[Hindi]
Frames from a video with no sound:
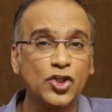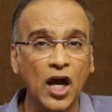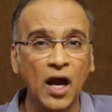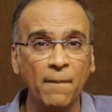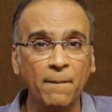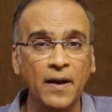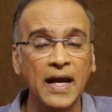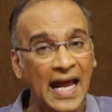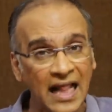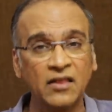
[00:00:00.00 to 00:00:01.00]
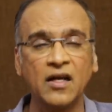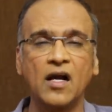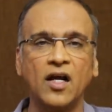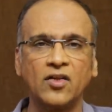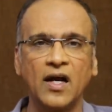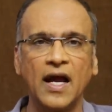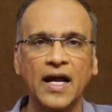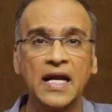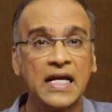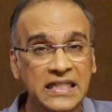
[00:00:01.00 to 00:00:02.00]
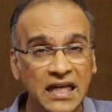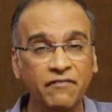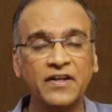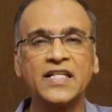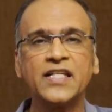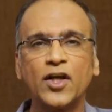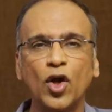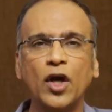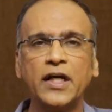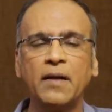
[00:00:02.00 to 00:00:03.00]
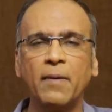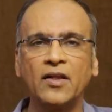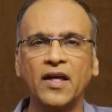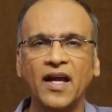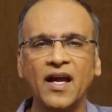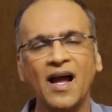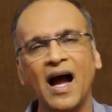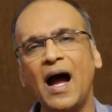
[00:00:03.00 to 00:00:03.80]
जहां पर हेल्थ का खतरा है सेफ्टी एंड सिक्योरिटी की बातें हैं